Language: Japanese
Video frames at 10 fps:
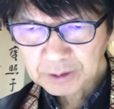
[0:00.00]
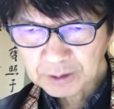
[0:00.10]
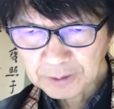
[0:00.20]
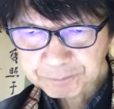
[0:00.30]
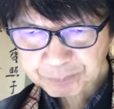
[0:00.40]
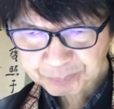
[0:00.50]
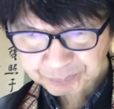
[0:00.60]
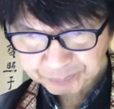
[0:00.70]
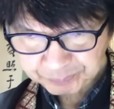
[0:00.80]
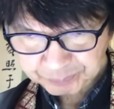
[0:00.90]
だから、
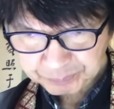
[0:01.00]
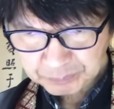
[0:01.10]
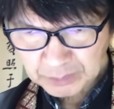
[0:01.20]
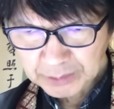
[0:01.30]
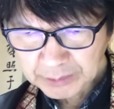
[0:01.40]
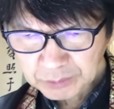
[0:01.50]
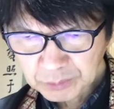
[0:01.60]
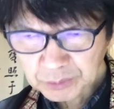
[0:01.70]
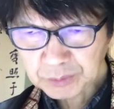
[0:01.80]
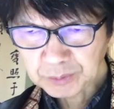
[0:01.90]
えー、
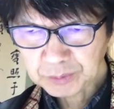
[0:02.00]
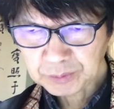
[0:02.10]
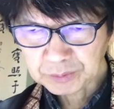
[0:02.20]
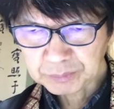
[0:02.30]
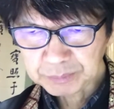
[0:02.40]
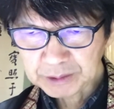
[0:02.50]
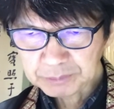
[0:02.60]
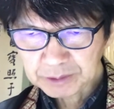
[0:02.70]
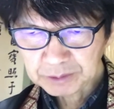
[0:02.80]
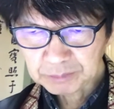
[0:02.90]
この
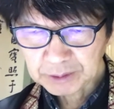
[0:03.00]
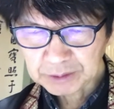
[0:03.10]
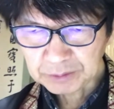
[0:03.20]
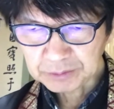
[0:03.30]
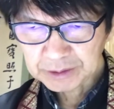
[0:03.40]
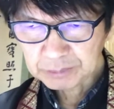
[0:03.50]
南アルバートのレー